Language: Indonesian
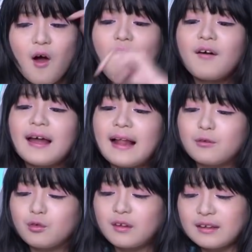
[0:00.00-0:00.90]
Oke
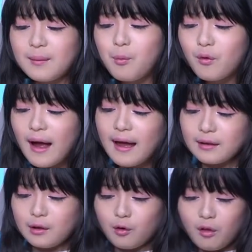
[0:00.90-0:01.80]
langsung saja buka.
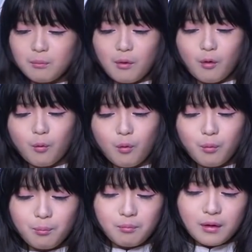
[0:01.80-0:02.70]
Nicole mau
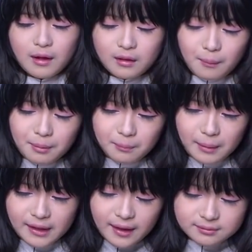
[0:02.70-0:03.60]
sambil
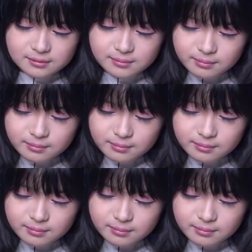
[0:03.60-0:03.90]
mikir.